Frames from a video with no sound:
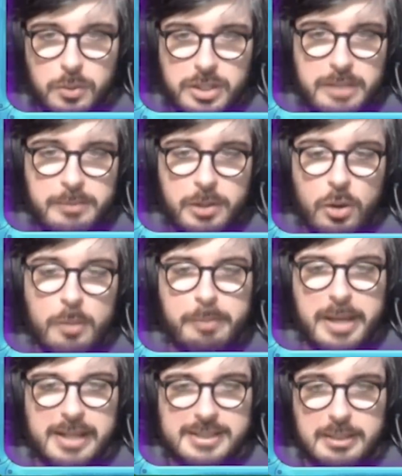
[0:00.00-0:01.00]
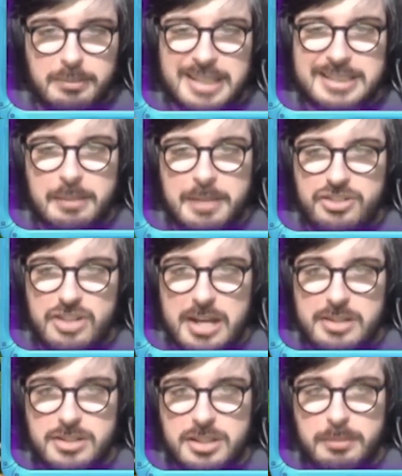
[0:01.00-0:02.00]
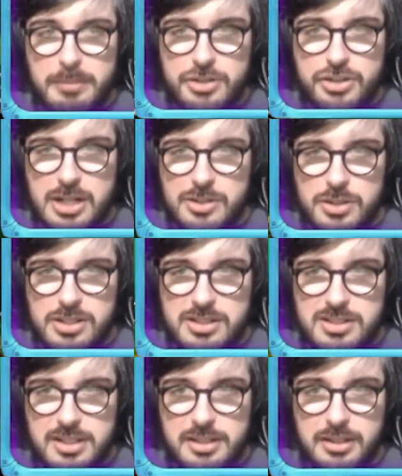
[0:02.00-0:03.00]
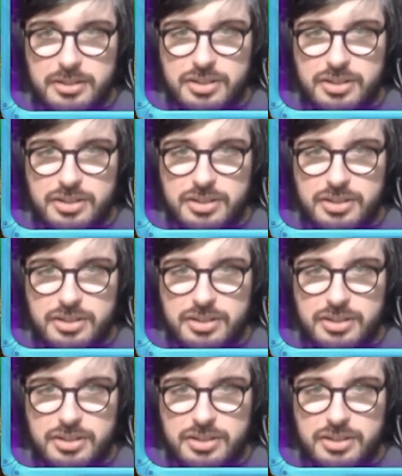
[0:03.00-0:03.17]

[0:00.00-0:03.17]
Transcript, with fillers: O crime compensa, basicamente. É isso que Banjo-Kazooie ensina,